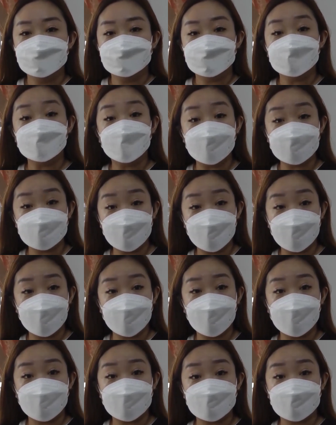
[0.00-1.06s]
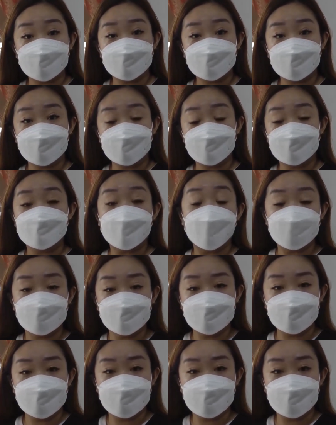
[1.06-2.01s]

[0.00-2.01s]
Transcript: keluarga uh, pelaku